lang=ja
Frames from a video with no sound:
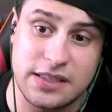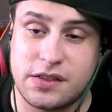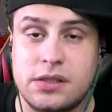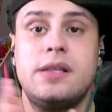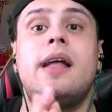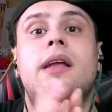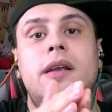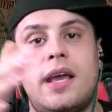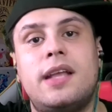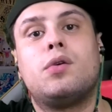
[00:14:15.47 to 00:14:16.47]
いや、常
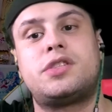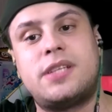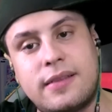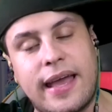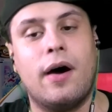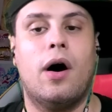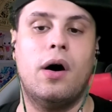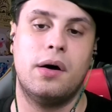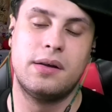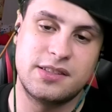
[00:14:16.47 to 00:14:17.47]
にリードしてた
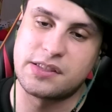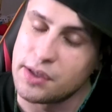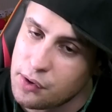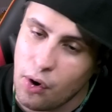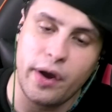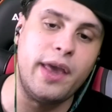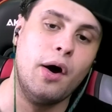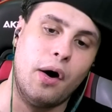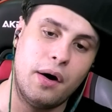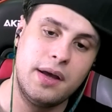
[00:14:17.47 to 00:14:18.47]
よ、すごい
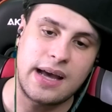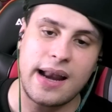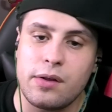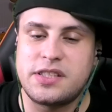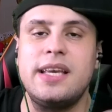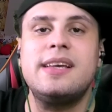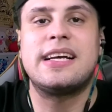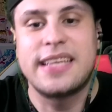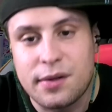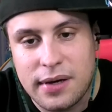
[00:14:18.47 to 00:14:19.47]
よ。からの進
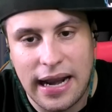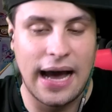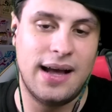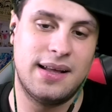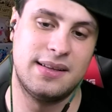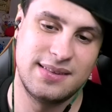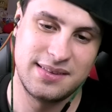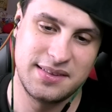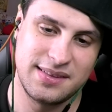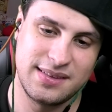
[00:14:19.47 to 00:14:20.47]
化してるから。
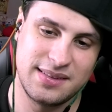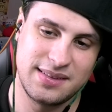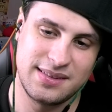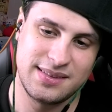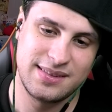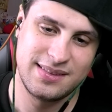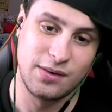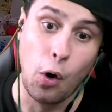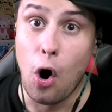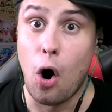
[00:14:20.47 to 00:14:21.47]

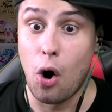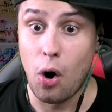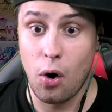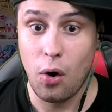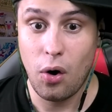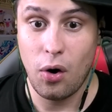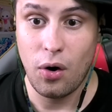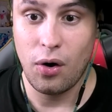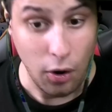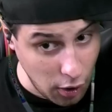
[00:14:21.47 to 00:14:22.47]
おお、
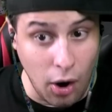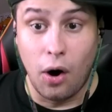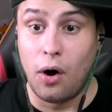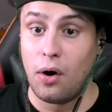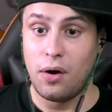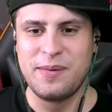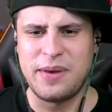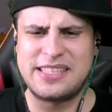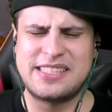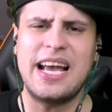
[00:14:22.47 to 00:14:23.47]
おお、
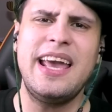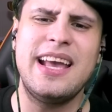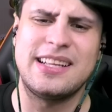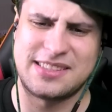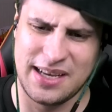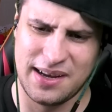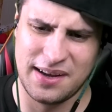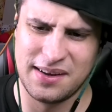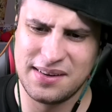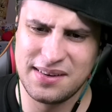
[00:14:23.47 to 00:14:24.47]
めっちゃいいやつや
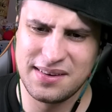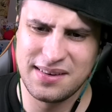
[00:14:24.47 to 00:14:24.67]
ん。